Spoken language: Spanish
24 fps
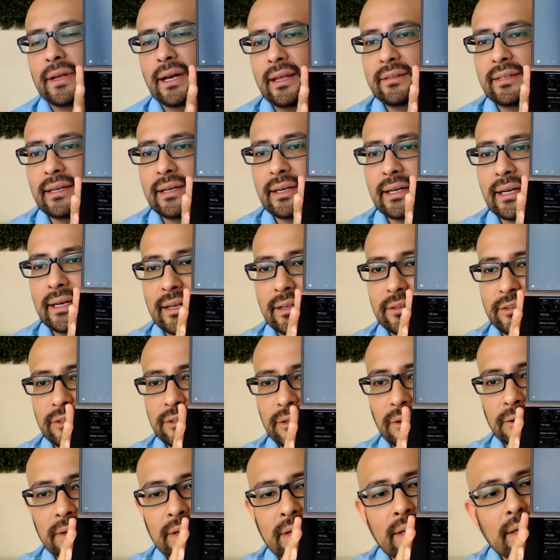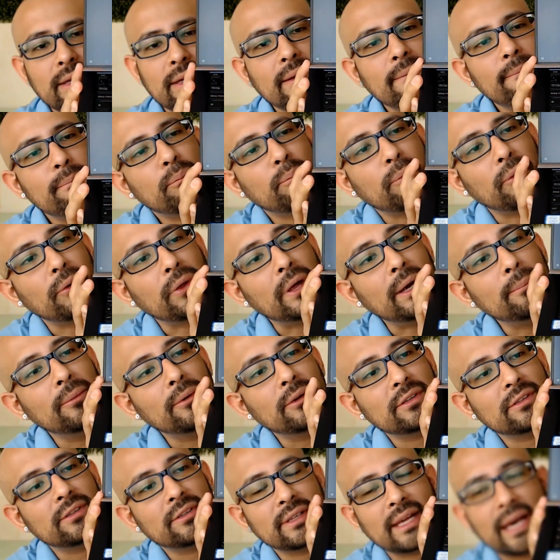poder dar esa inclinación,
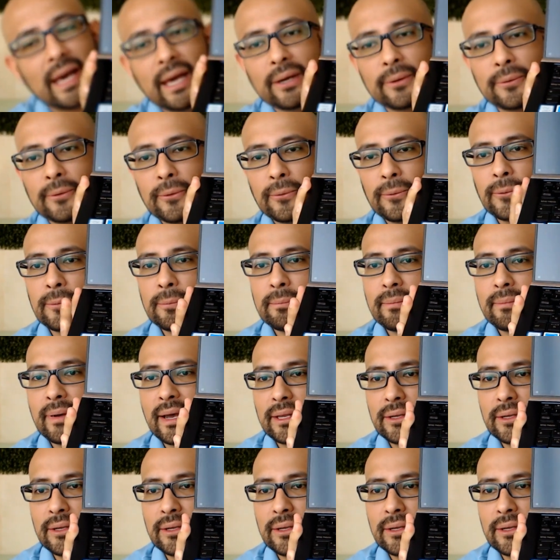podemos dar un